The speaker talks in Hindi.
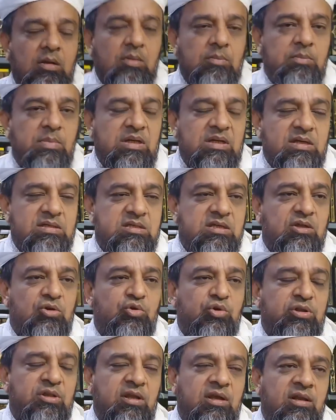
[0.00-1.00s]
मरकज़ी
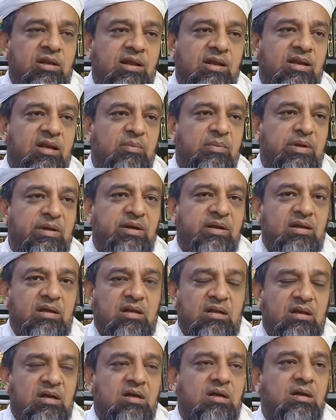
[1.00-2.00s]
रोयत हिलाल कमेटी
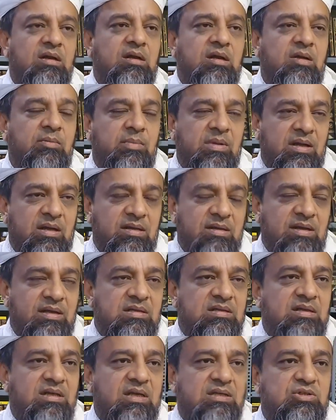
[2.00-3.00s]
कर्नाटक का माहाना
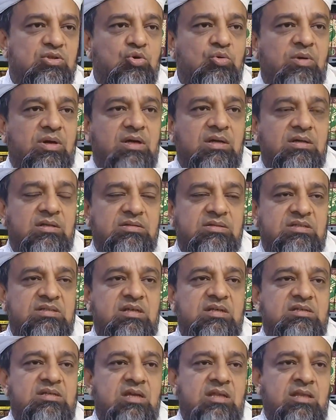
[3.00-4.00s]
इजलास हुआ
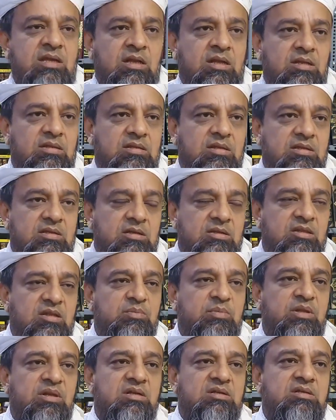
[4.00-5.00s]
जिसकी सदारत हज़रत
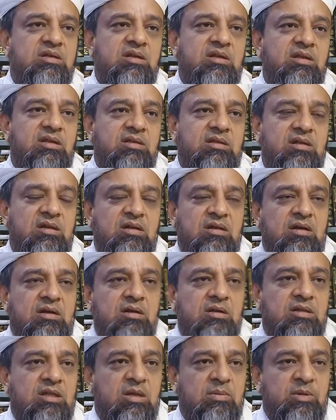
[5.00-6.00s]
अमीर शरीत
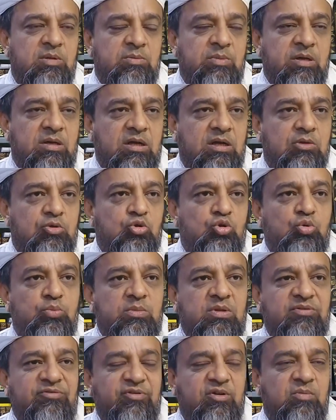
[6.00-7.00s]
कर्नाटक दामद बरकत
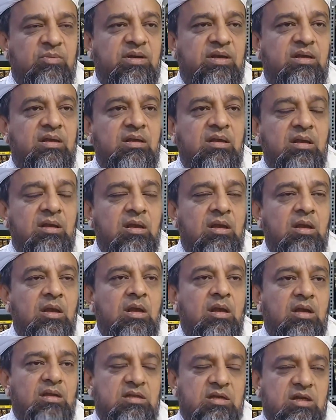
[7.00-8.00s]
हमने फरमाई
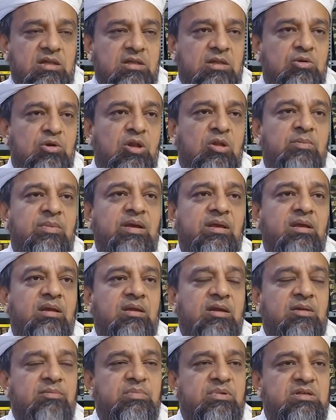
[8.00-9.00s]
हज़रत
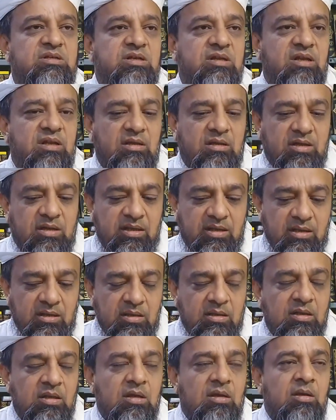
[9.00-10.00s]
इकराम भी शरीक रहे
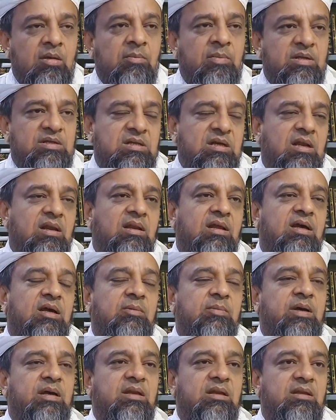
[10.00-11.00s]
माशा
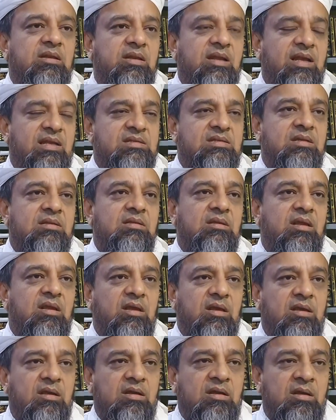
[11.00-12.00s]
हमारी रियासत के
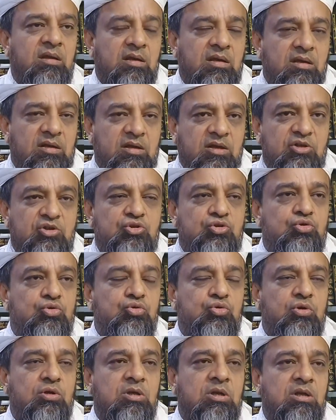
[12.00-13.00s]

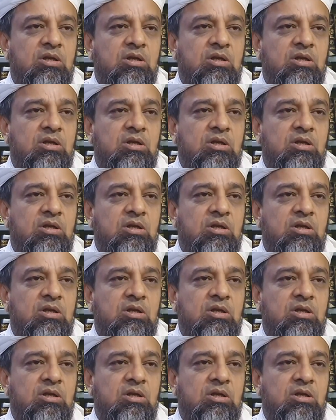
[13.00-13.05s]
रईचूर